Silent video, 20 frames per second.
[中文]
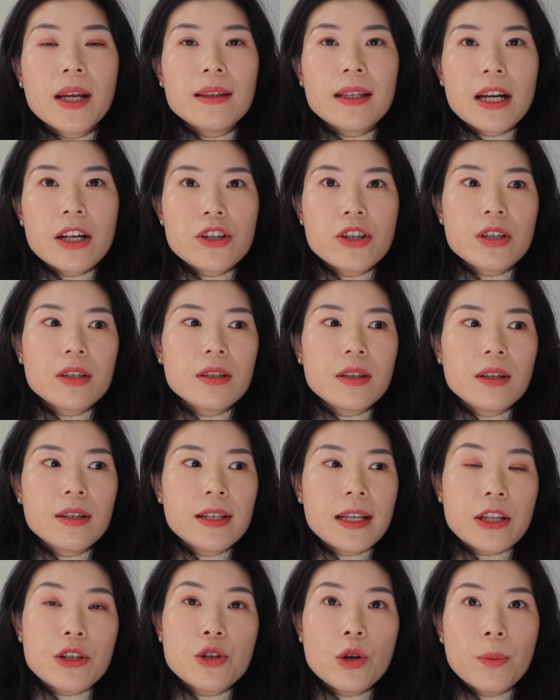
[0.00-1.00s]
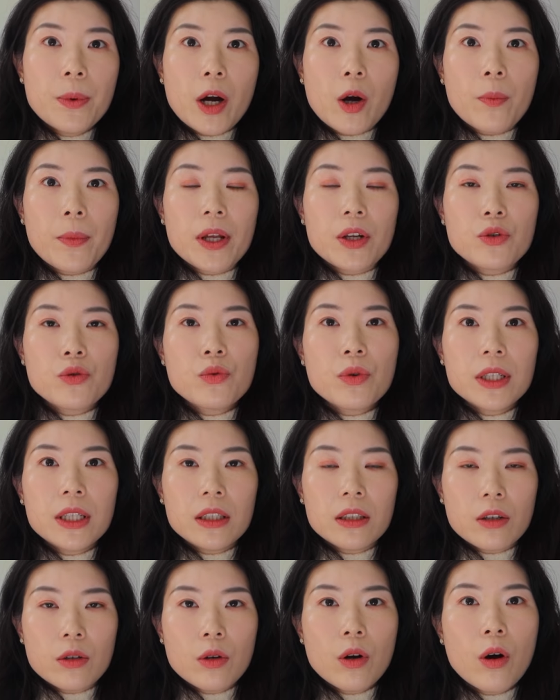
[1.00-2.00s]
但是呢，研究表明，如果
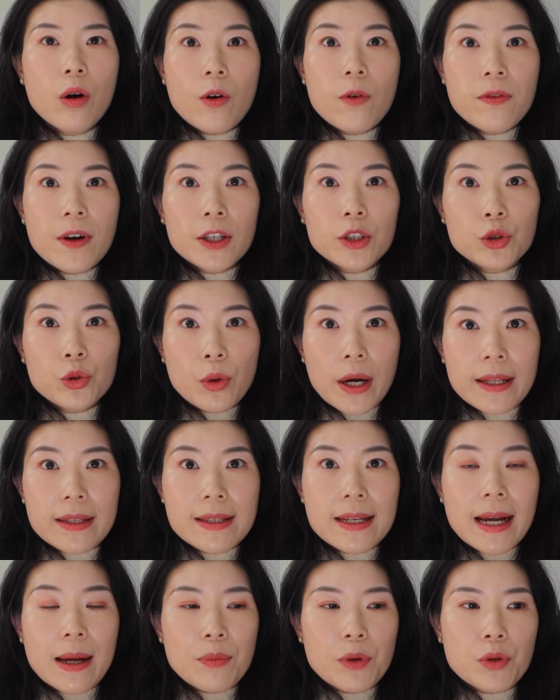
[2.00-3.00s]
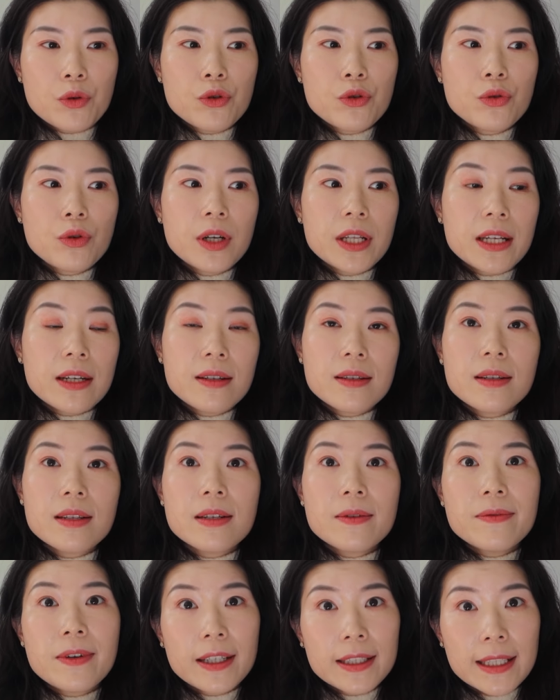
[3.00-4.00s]
你能够放短假，比如说一个星
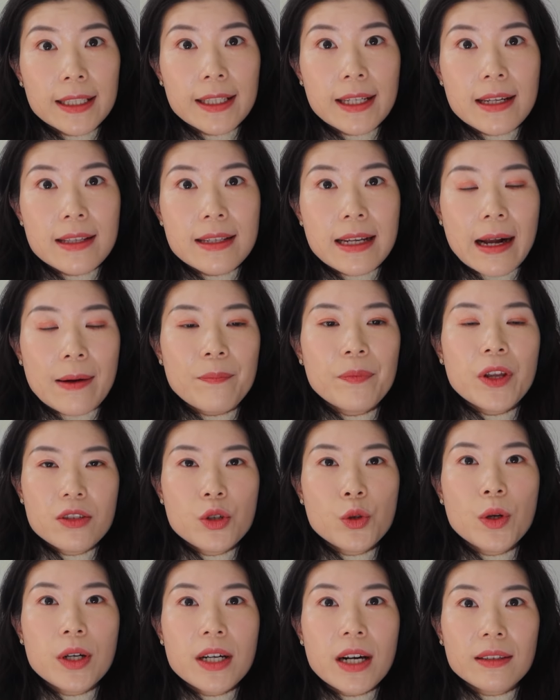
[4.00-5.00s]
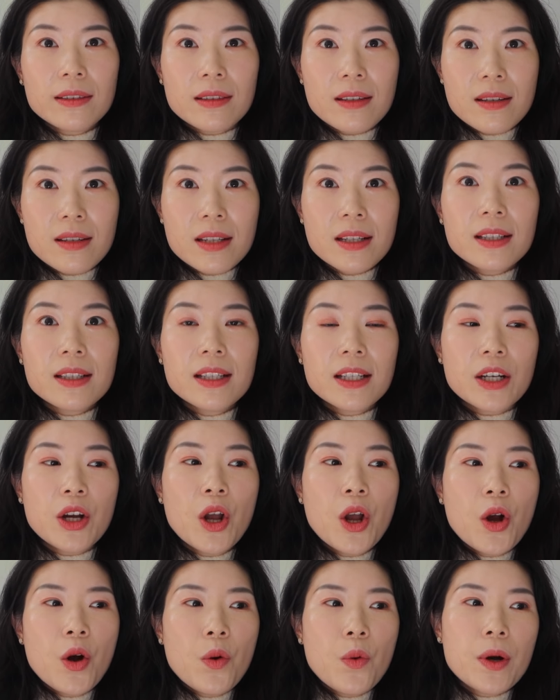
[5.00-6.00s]
期放一天假，就会让你的心理
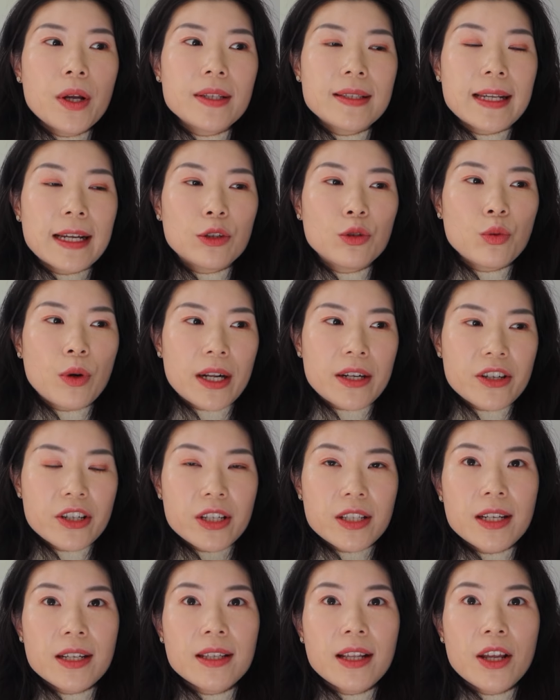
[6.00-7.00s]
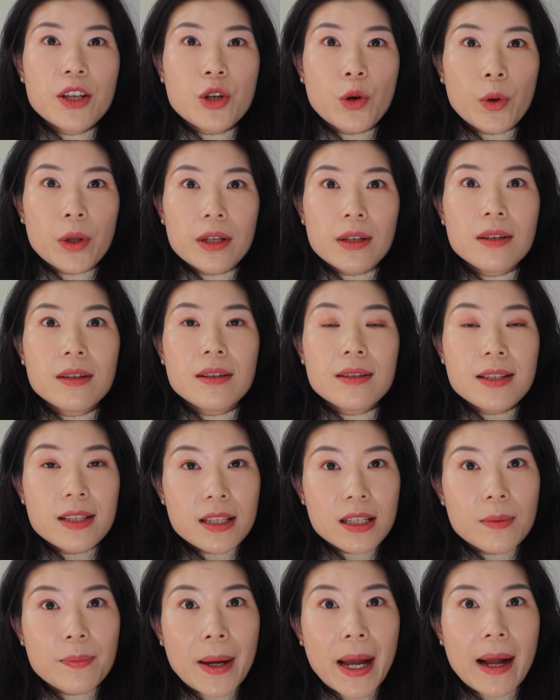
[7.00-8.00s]
会在短时间内有一个
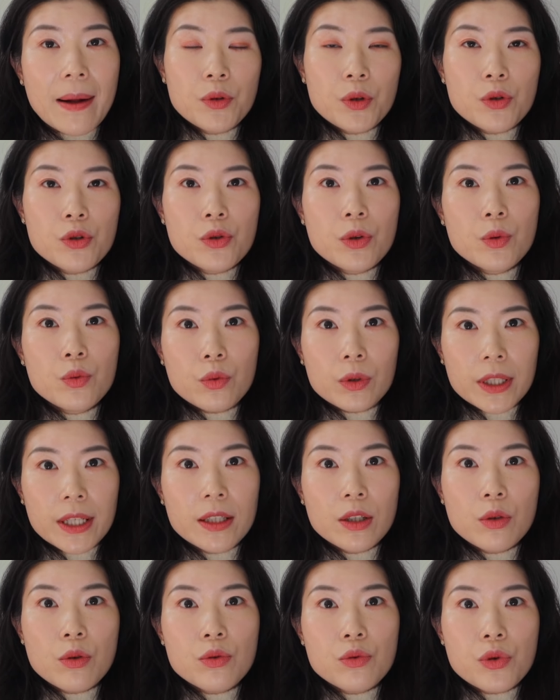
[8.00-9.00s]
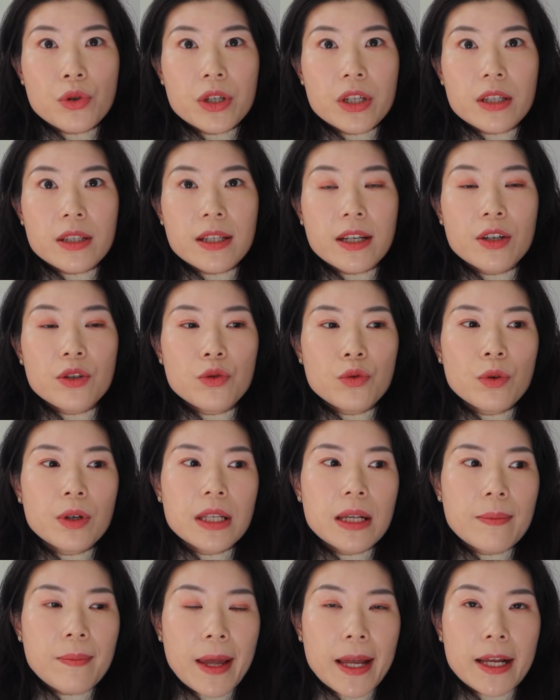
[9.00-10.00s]
期盼，比如说五天的工作时间，如果
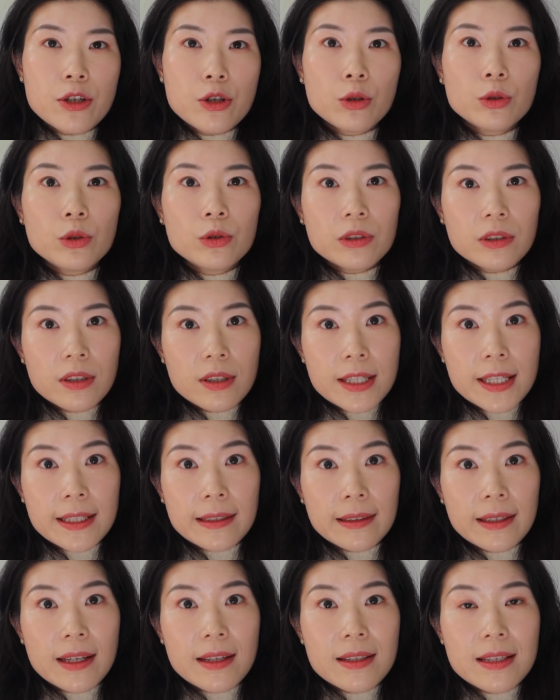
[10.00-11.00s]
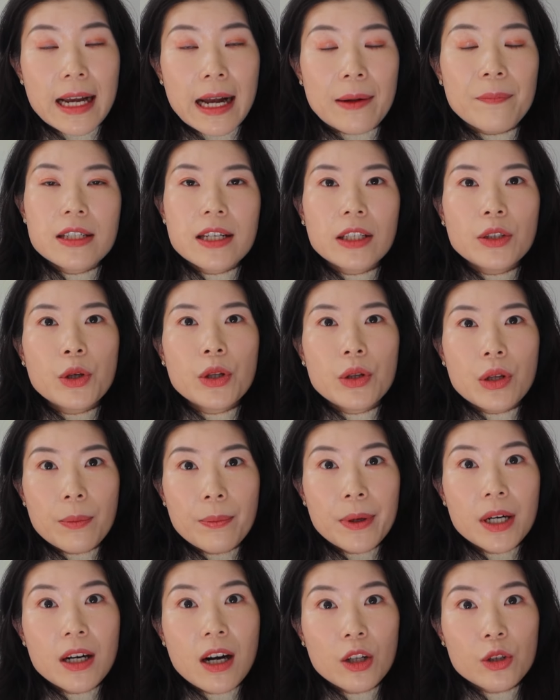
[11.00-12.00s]
你每周都能够请一天假，相当于你
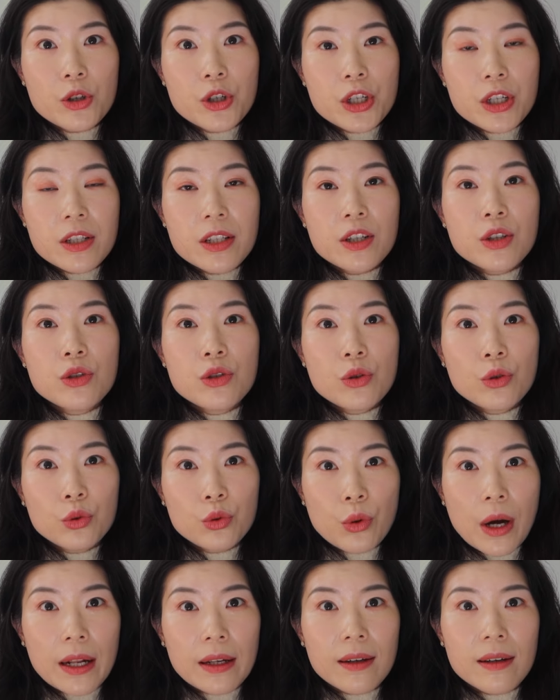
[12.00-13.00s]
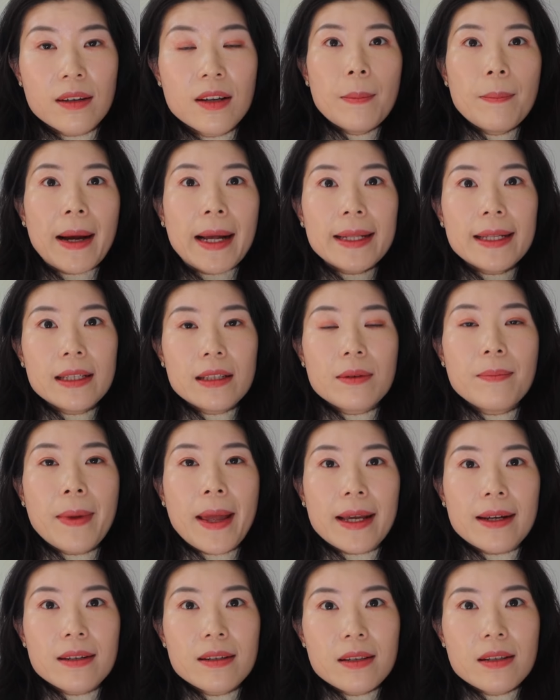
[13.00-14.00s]
burn out 的时间就短了，把你的
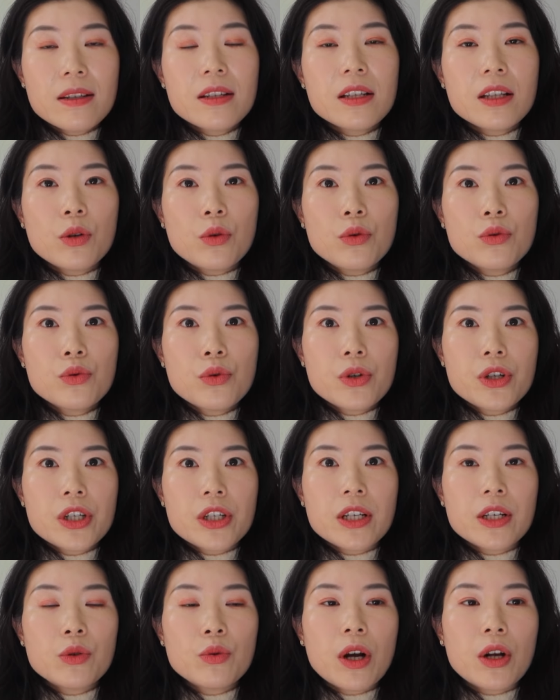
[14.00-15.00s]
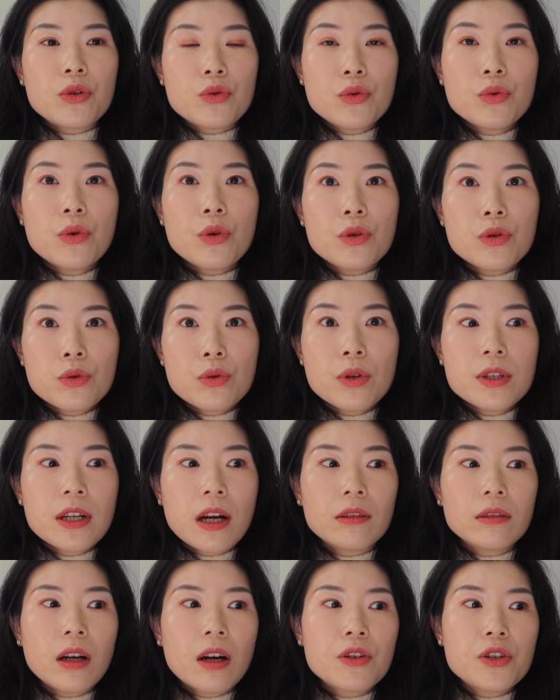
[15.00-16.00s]
每个星期的工作时间。段如果缩
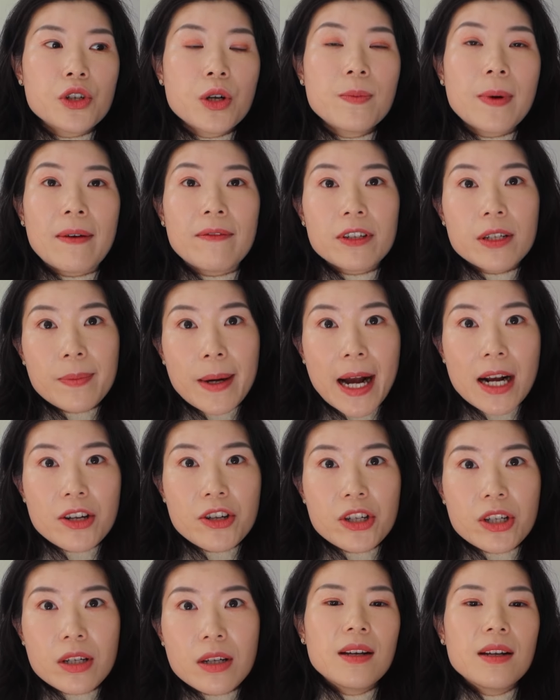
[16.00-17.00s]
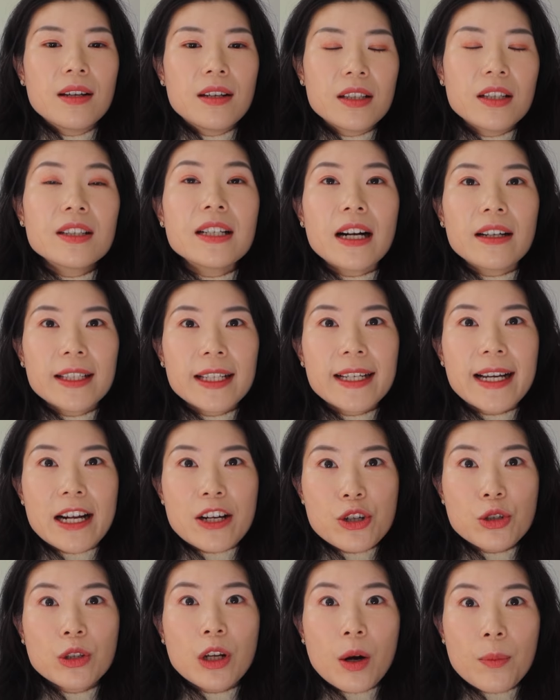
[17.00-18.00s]
小到只有百分之八十，可能让你感
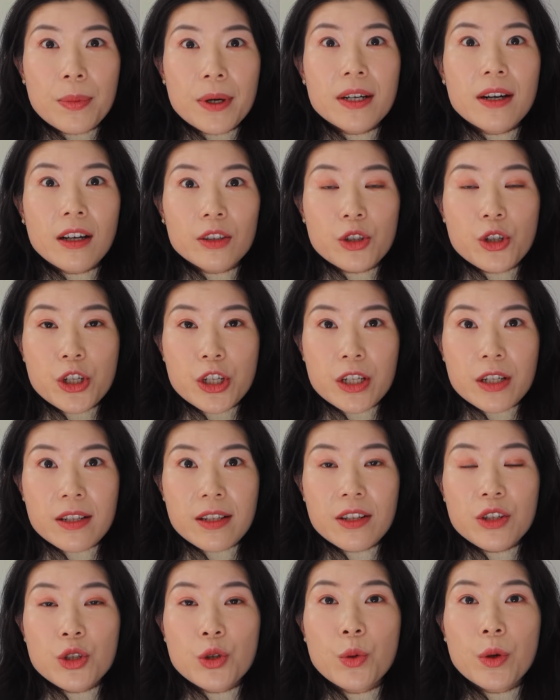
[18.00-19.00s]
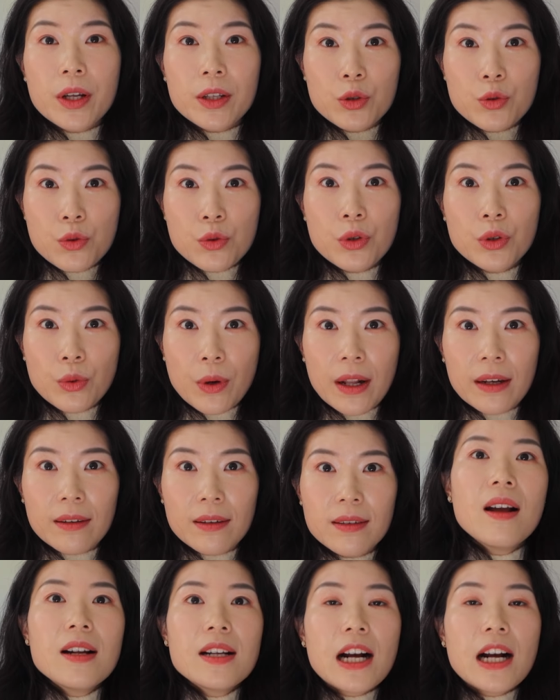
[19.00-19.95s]
受到 burnout 的时间就会缩短了。